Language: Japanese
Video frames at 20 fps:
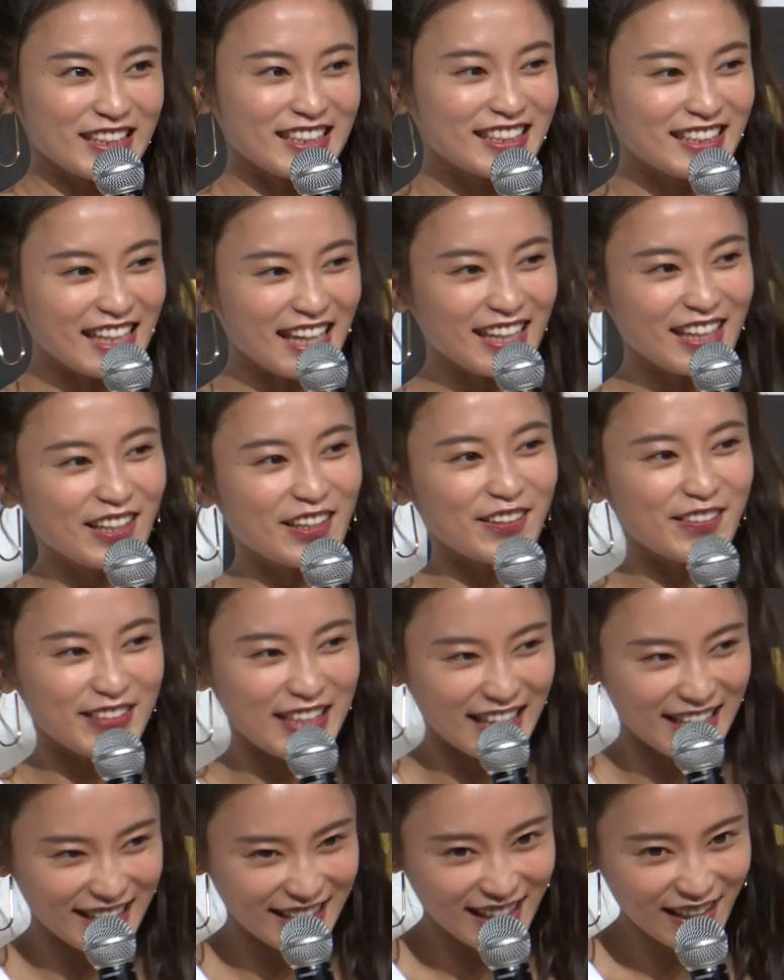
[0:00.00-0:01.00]
2009
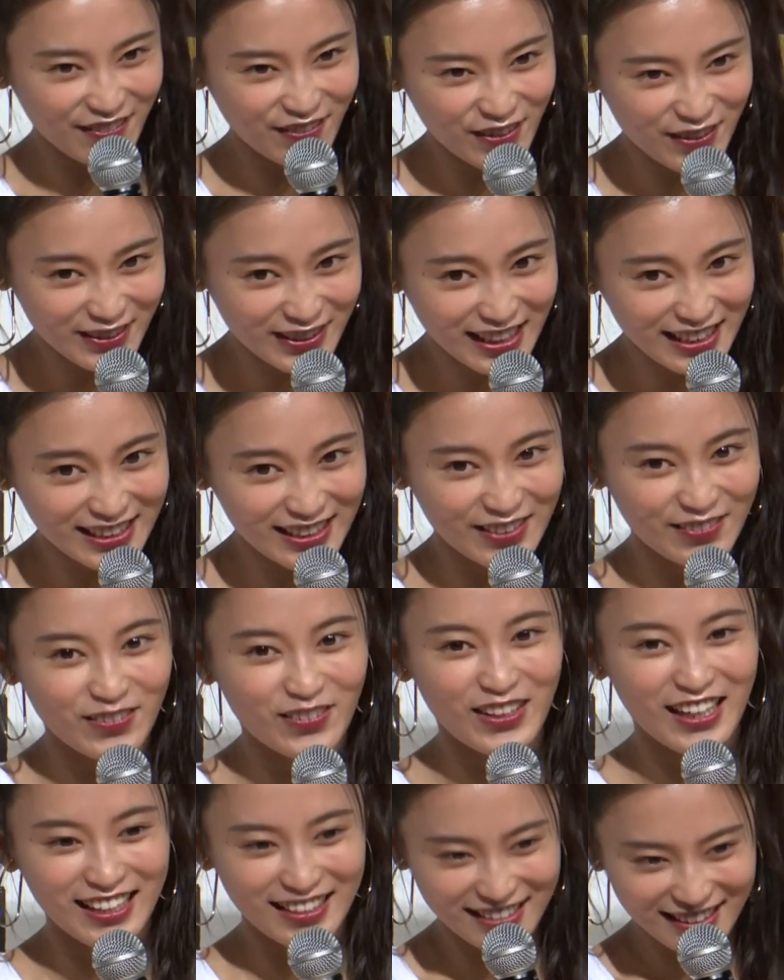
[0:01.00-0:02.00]
年にデビューさせて
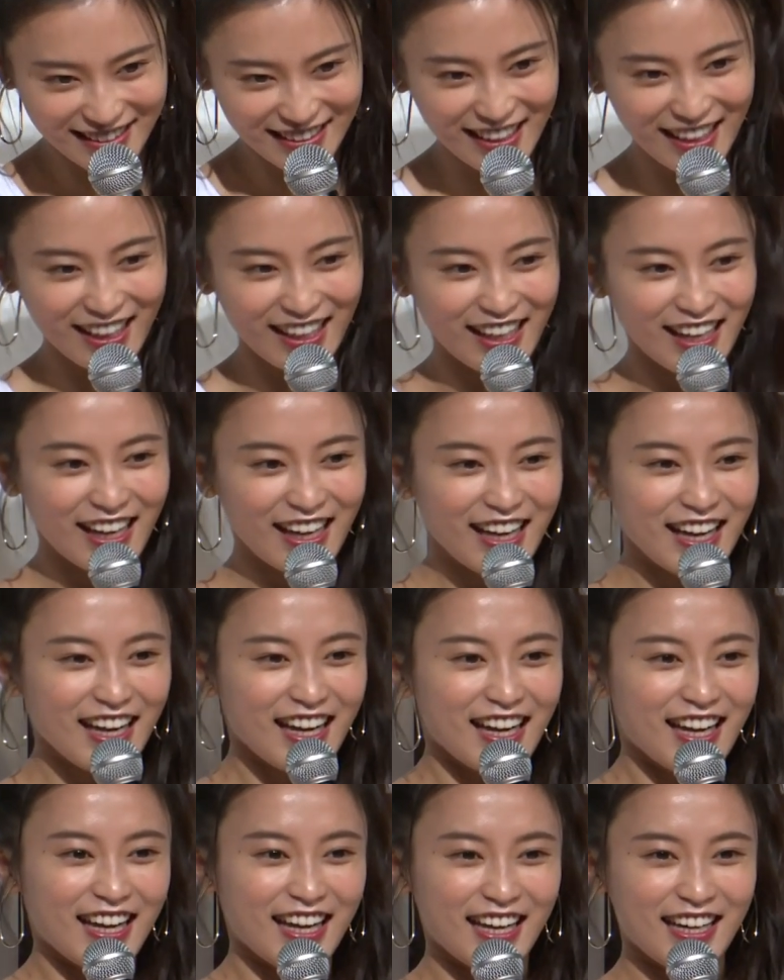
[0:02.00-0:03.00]
もらって、
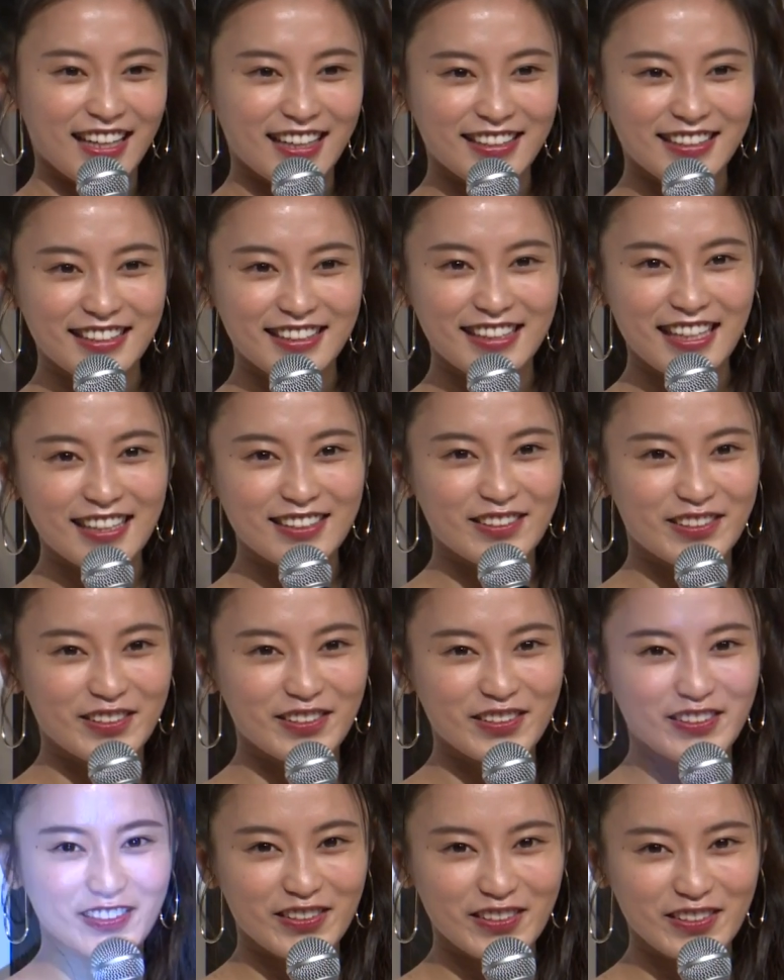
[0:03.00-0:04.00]
えー、
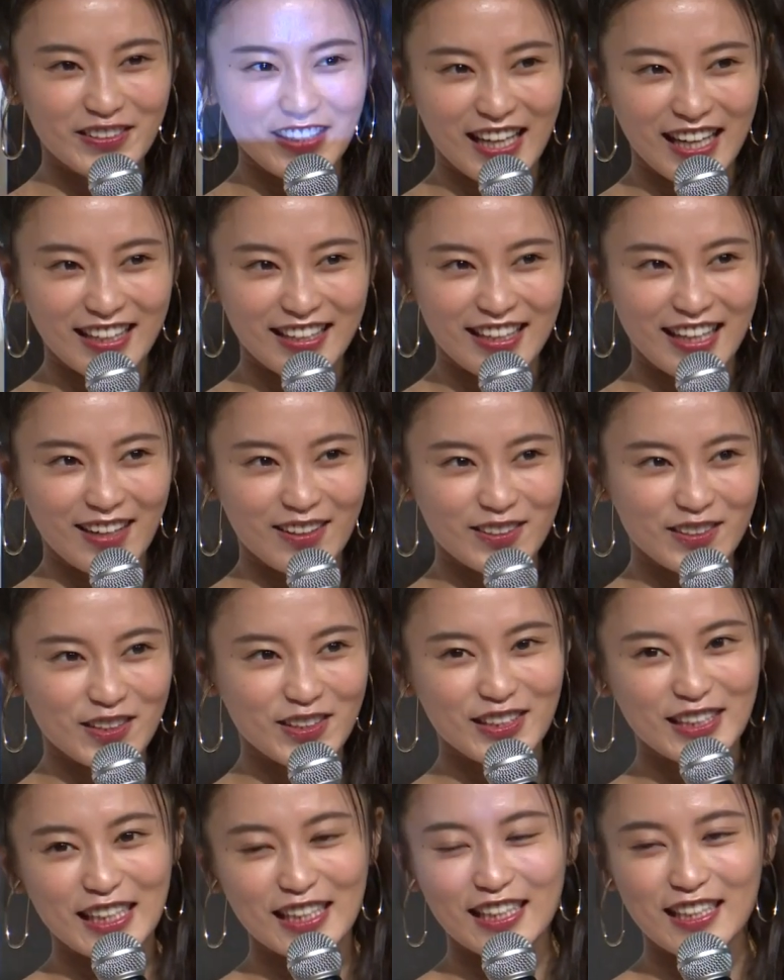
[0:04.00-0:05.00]
2019年で今
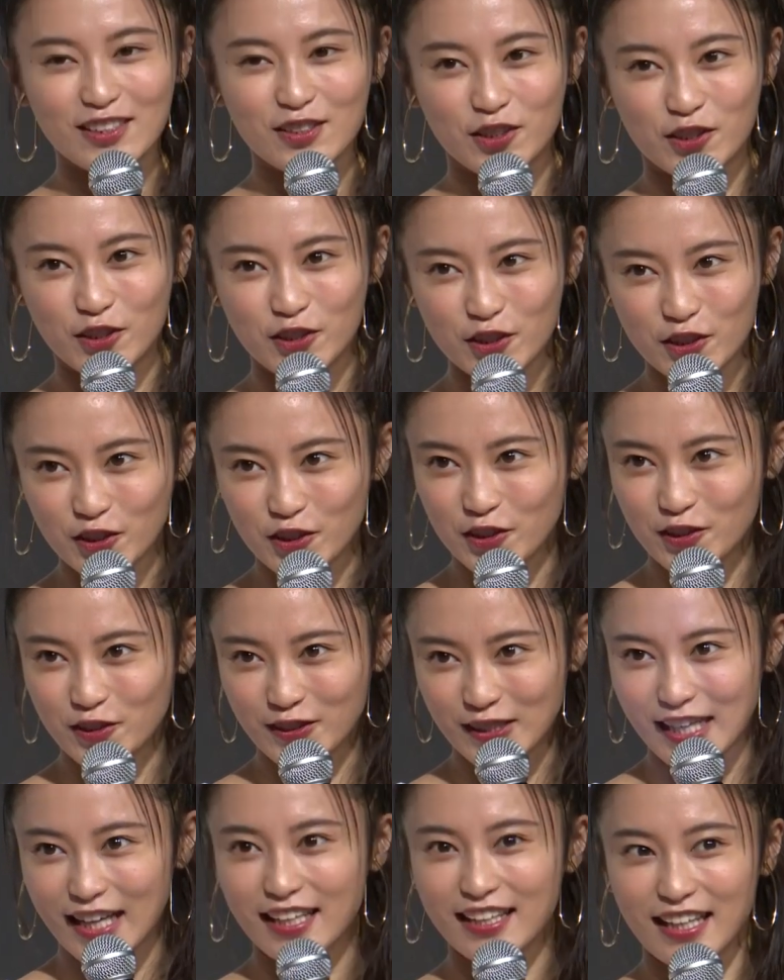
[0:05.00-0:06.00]
年で10
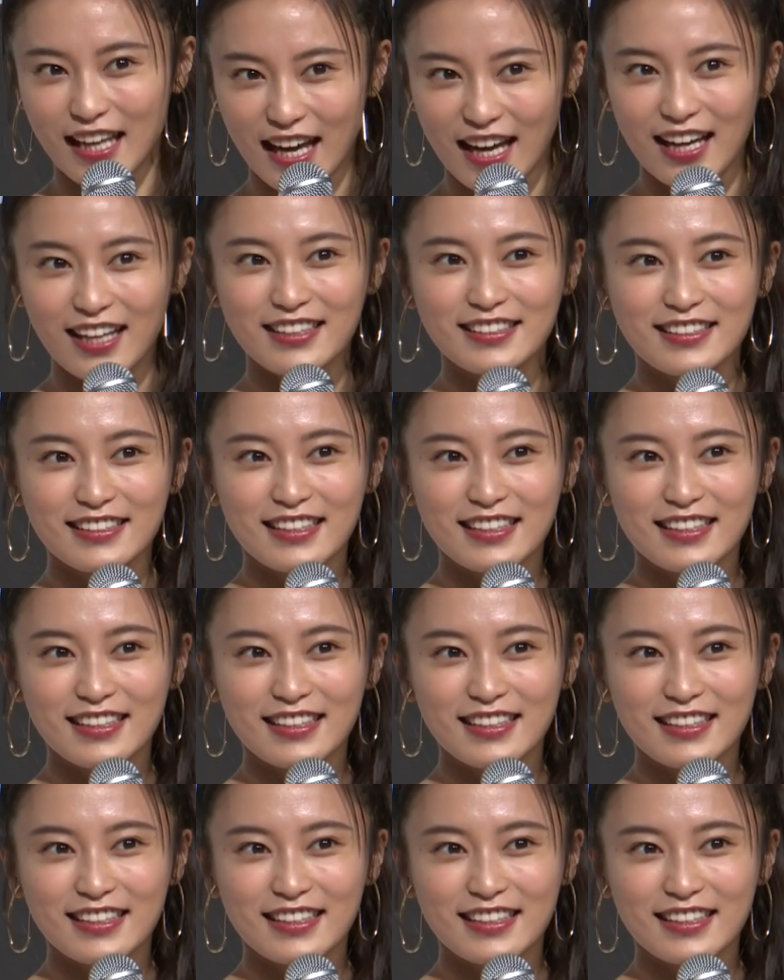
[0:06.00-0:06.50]
周年で、